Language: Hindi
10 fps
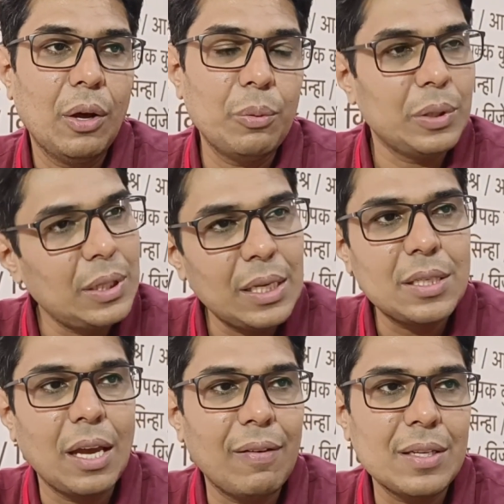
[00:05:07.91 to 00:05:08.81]
और वो इतनी
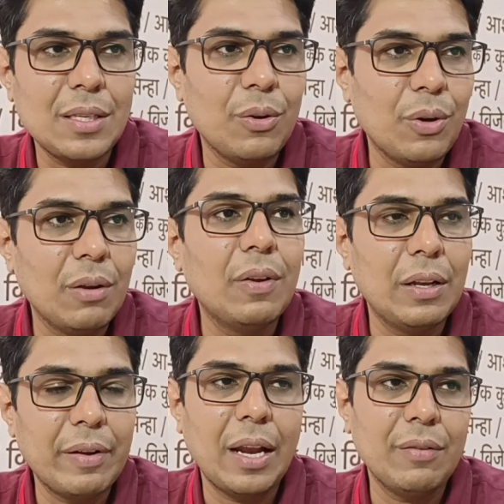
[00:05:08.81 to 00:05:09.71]
अच्छी आवाज़ दी उन्होंने
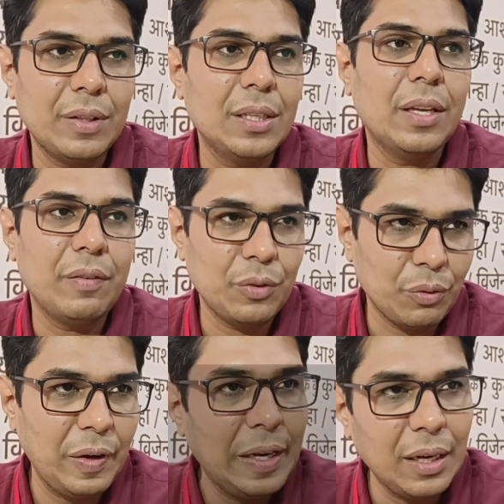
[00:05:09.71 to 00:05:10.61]
वल्लभ रायन बंदे थे उन
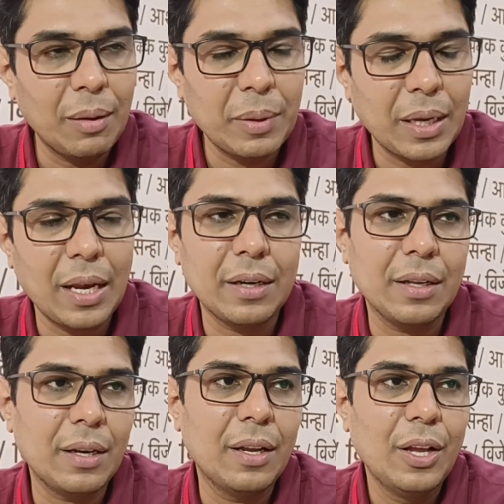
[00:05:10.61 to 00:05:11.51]
जो वी टी नाम के
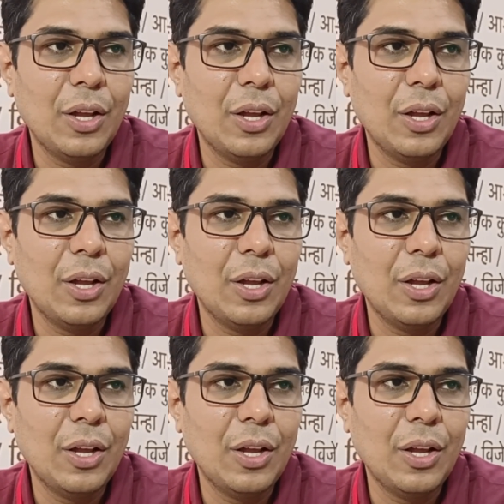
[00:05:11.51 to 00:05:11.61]
कैरेक्टर